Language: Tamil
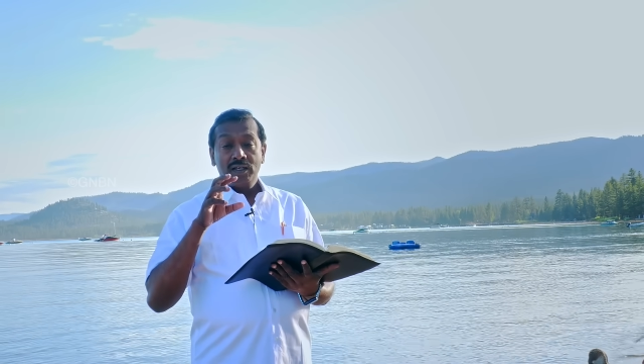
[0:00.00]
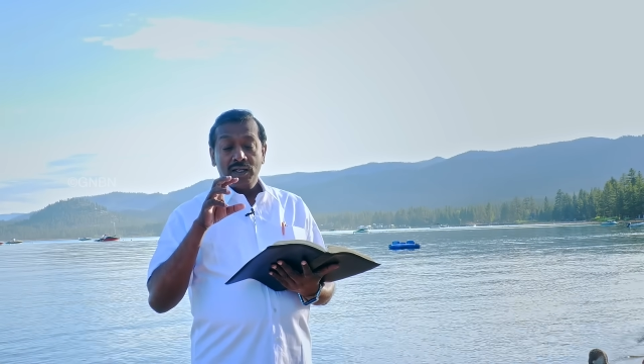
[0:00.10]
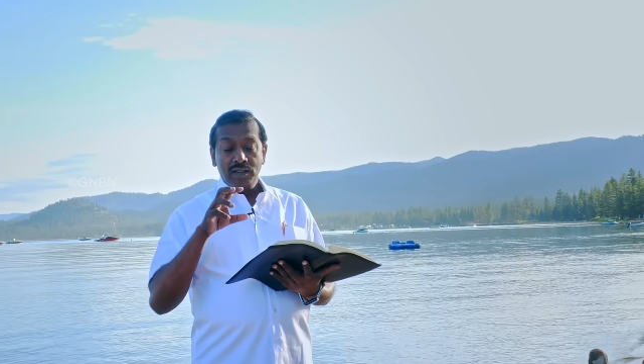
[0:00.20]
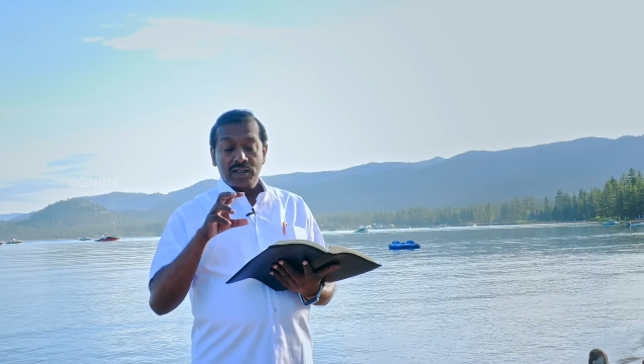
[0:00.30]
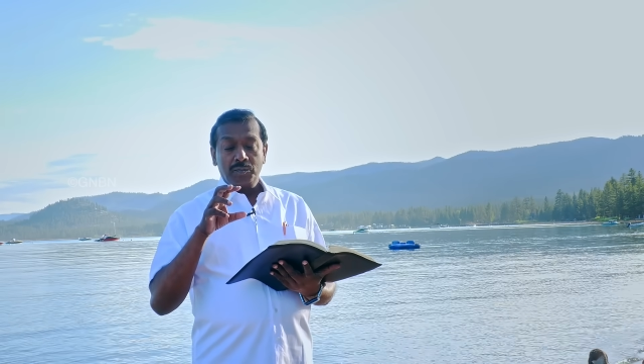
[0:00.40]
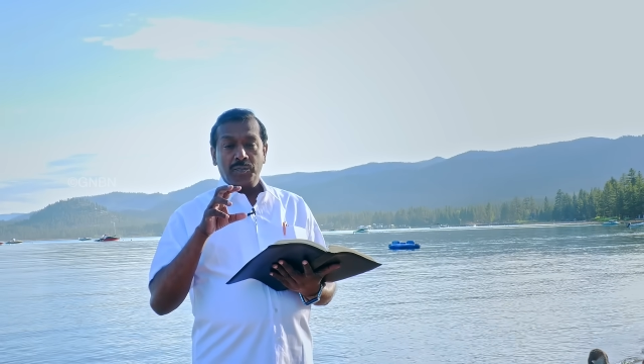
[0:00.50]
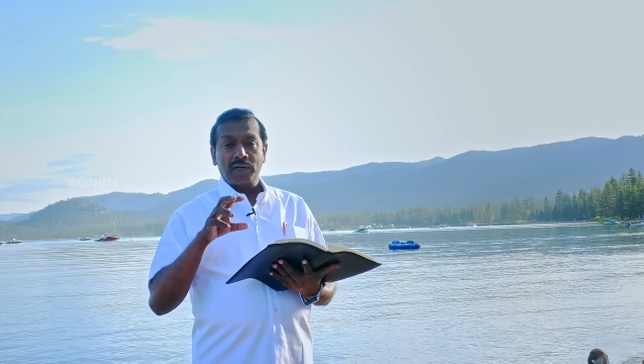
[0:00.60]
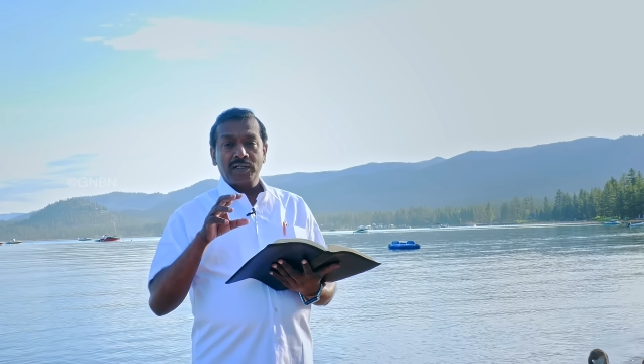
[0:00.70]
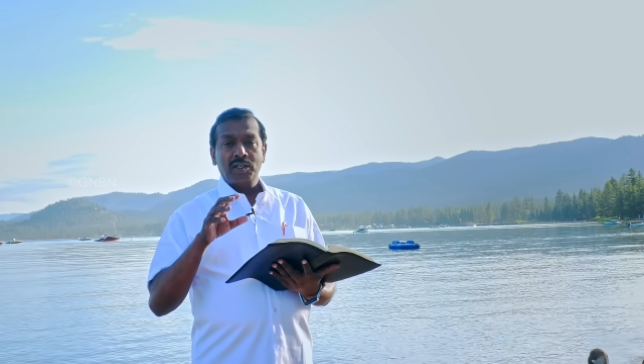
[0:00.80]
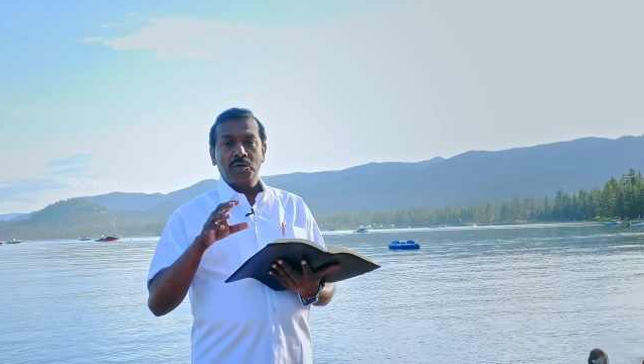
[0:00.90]
எந்த
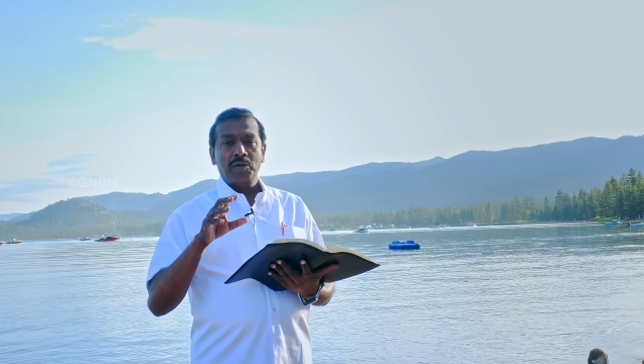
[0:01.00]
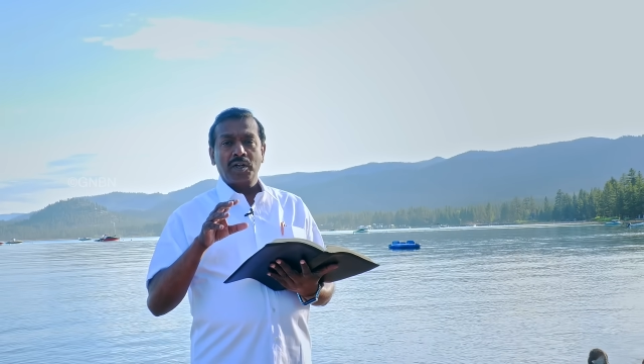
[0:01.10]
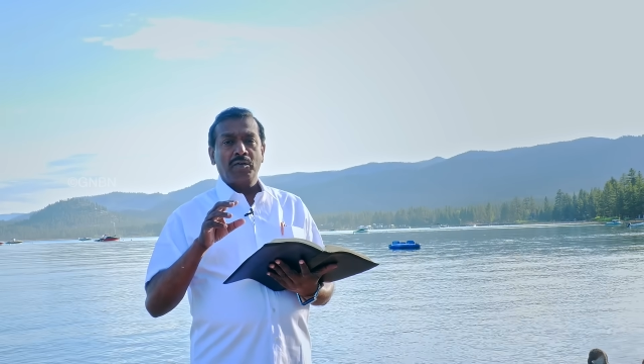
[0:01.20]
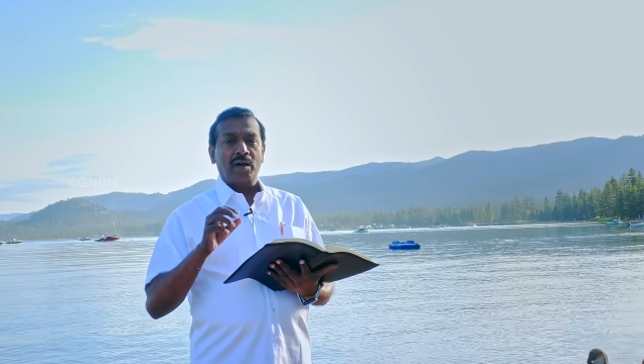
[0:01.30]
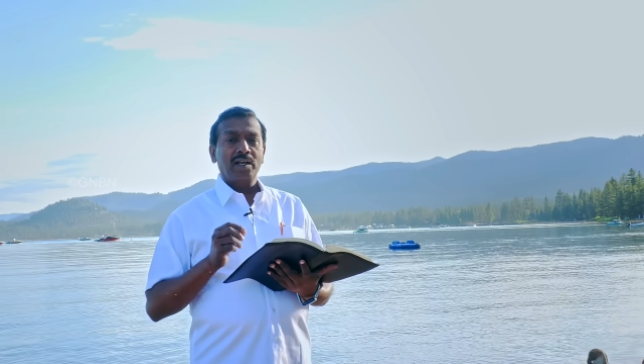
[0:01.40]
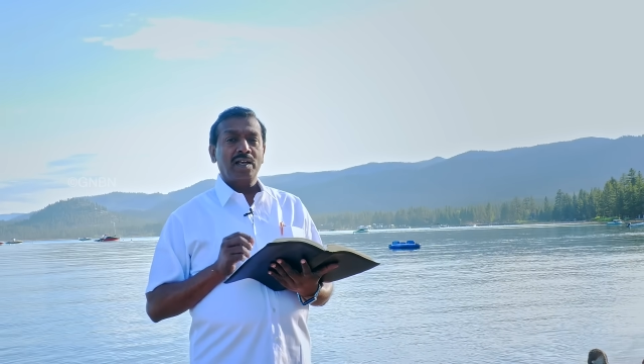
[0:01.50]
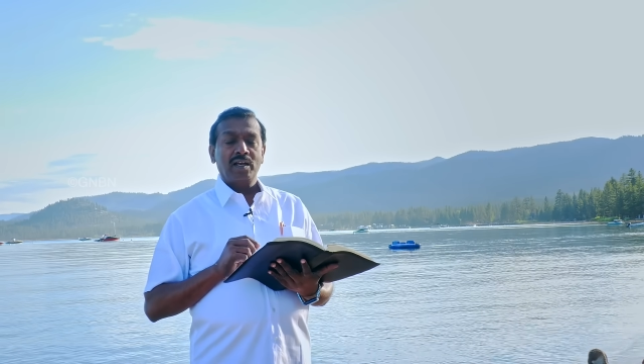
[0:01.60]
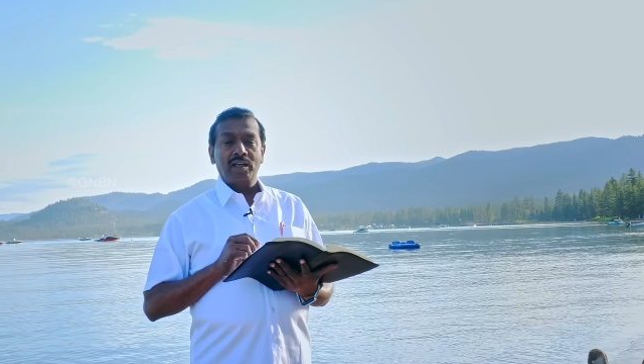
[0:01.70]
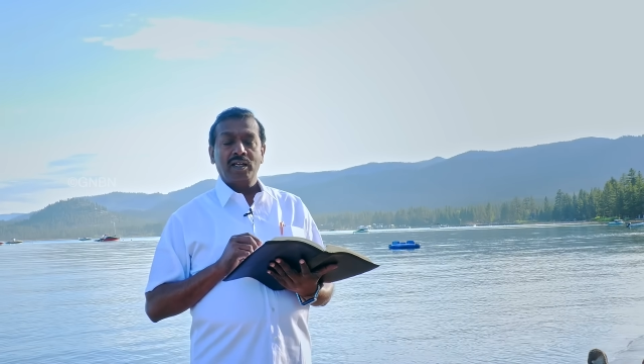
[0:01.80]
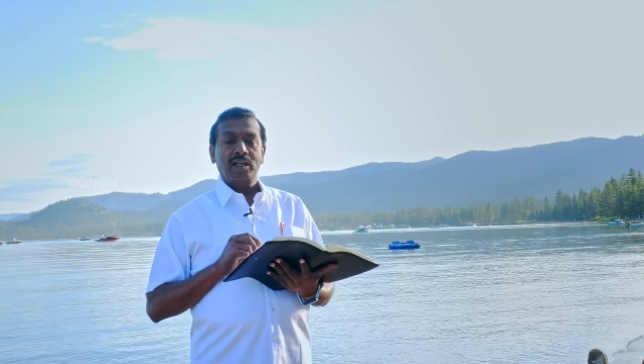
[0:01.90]
பகுதி உங்களுடைய
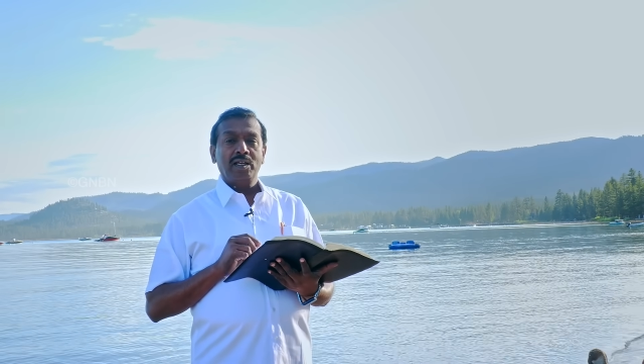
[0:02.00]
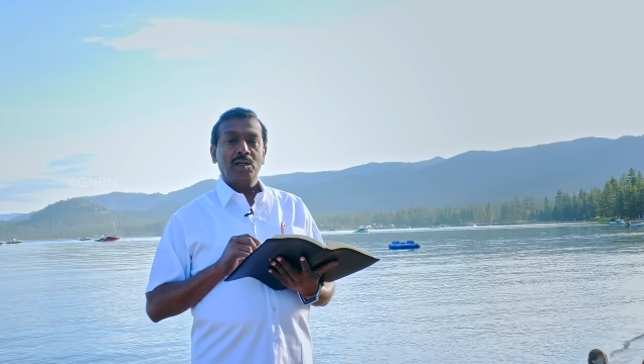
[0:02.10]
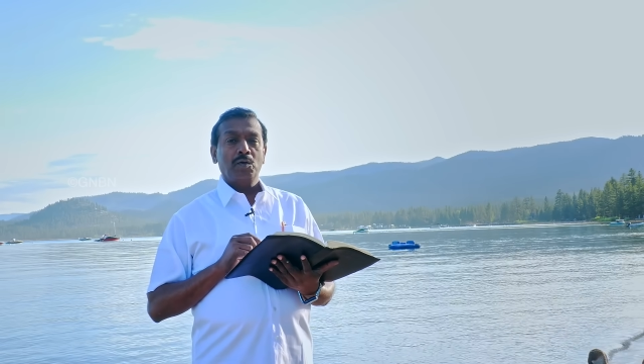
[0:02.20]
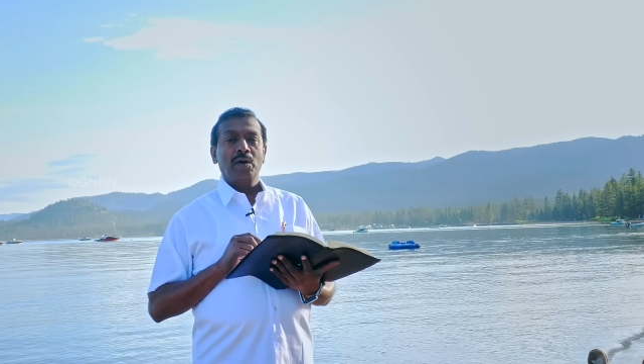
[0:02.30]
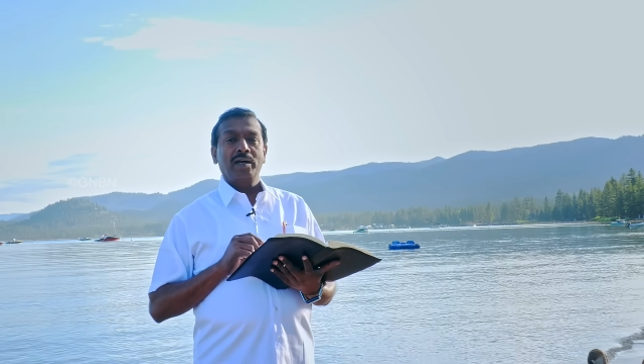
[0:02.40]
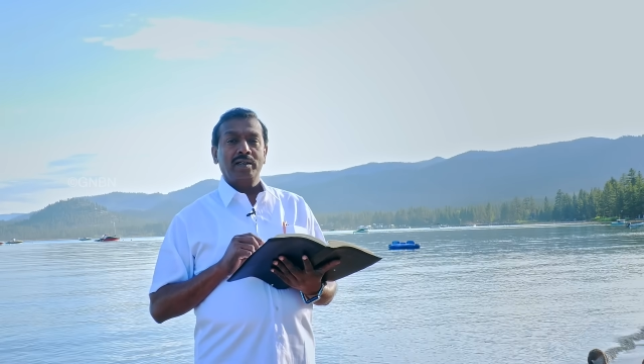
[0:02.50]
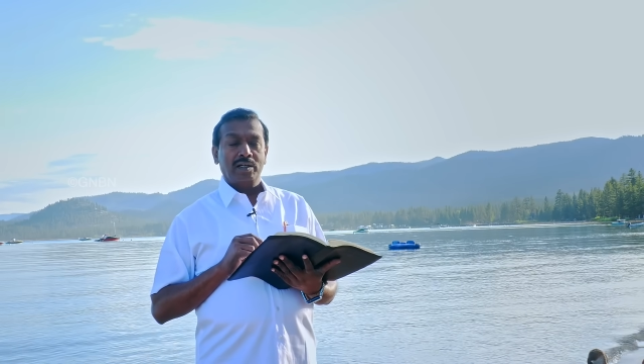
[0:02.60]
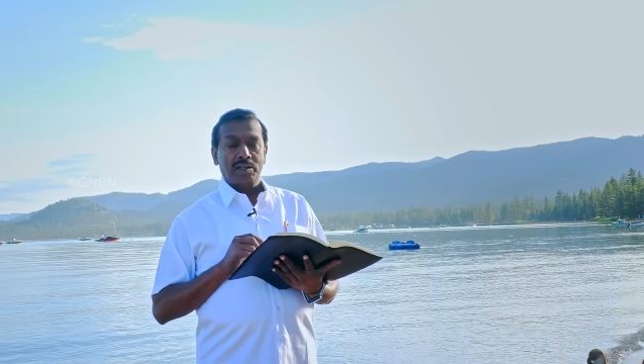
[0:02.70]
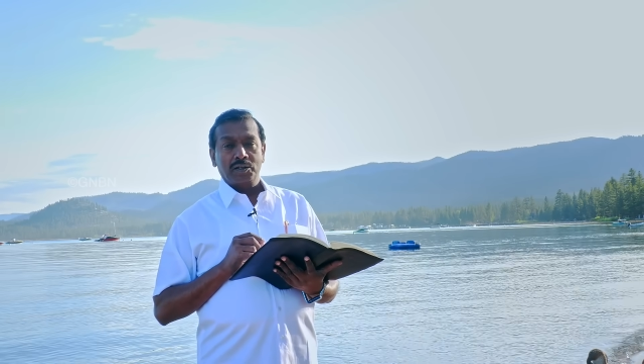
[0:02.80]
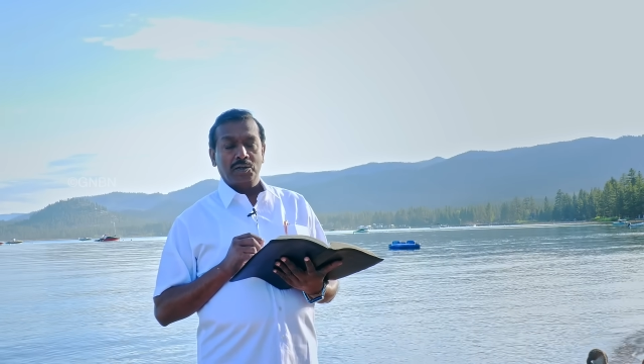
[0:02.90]
வாழ்க்கையில் இன்னைக்கு இருளா
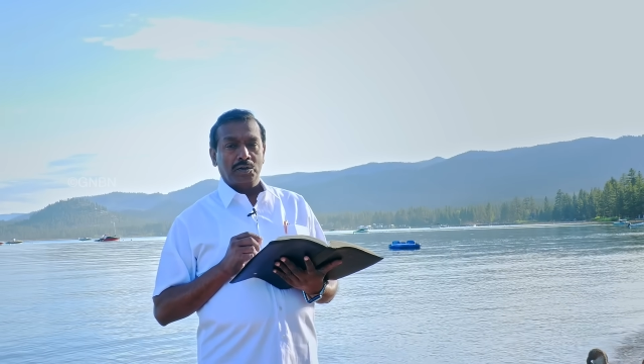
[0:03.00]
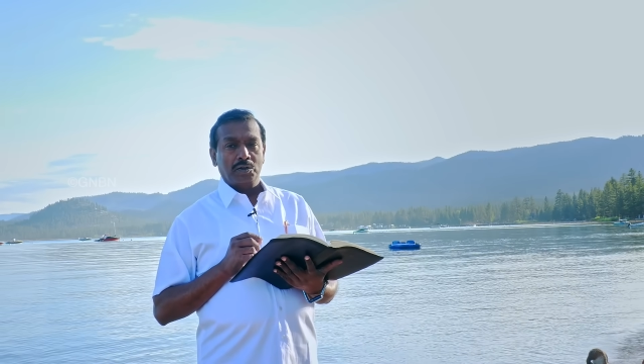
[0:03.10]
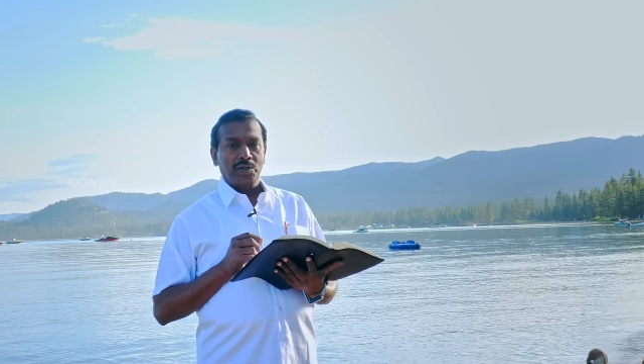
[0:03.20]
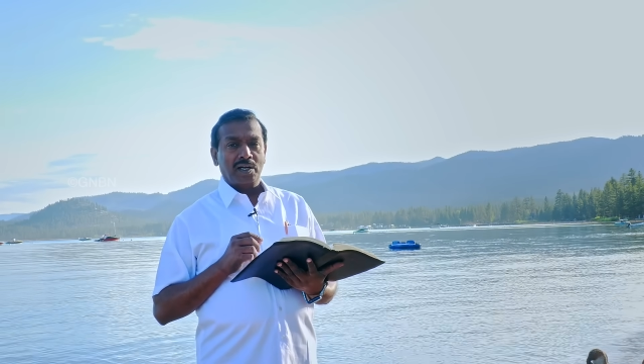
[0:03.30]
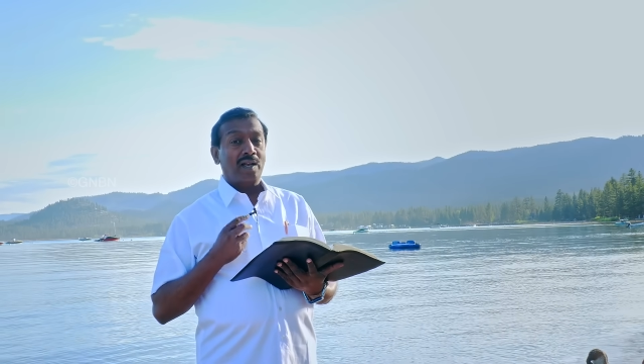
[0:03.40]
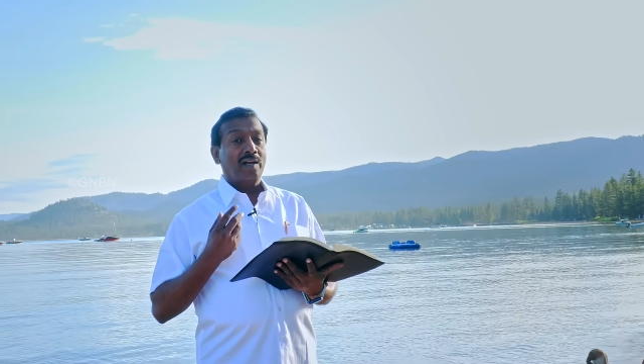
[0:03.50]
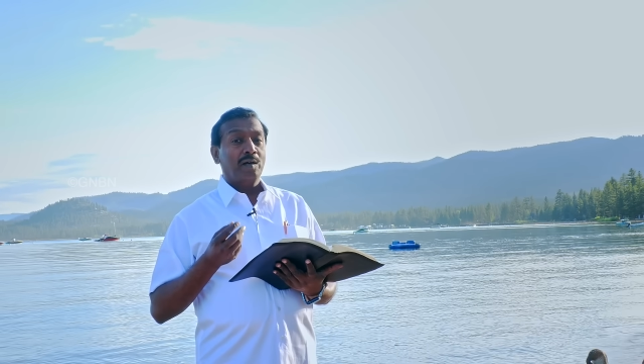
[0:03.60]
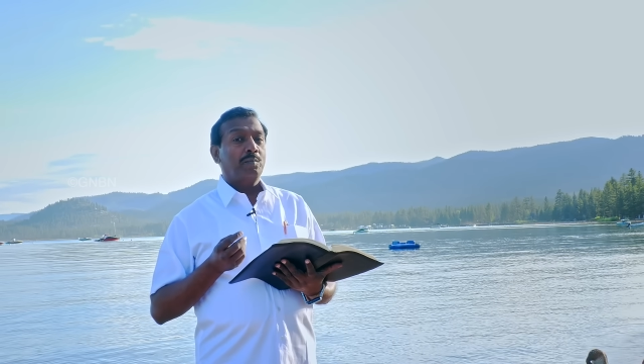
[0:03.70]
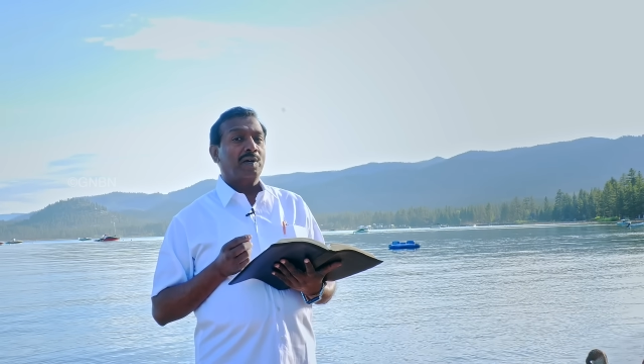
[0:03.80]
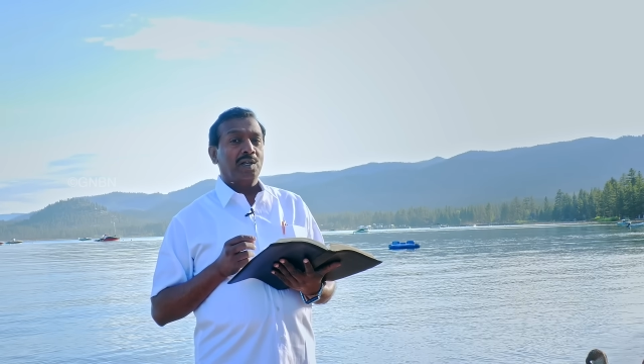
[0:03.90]
இருக்குதோ கலங்க
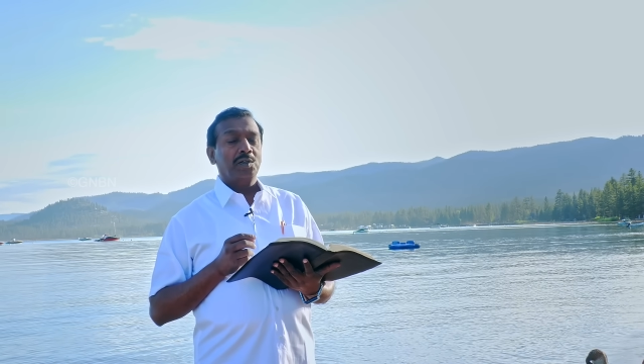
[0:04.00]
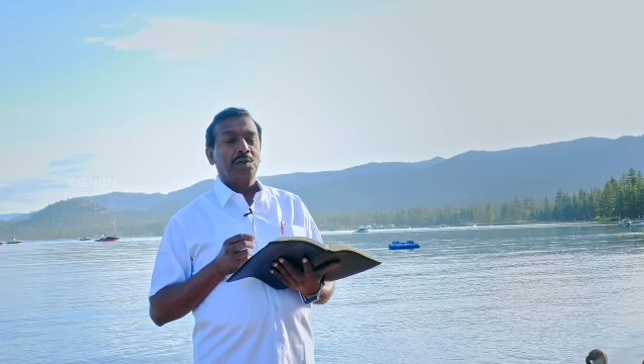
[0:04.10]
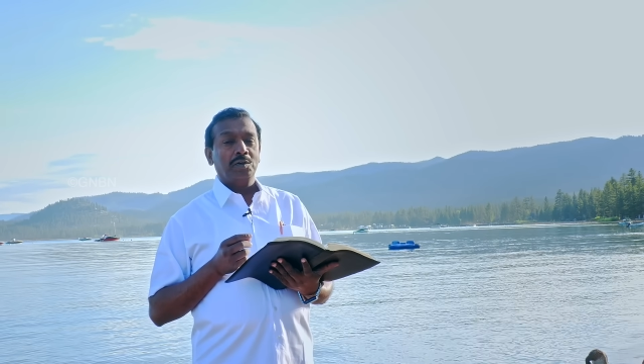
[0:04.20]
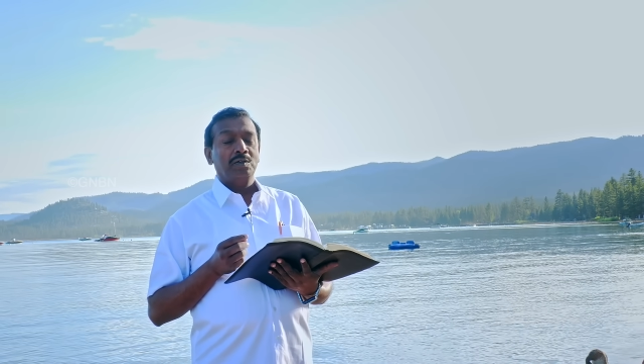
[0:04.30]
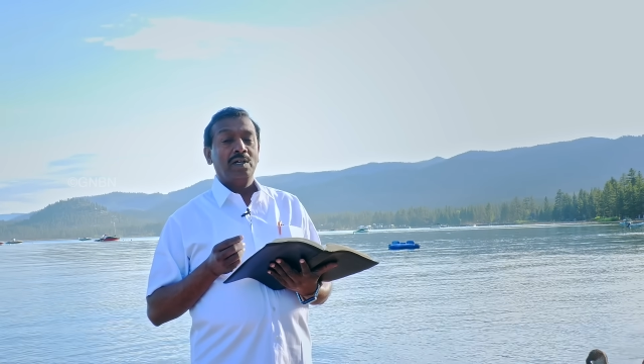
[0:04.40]
பண்ணுதோ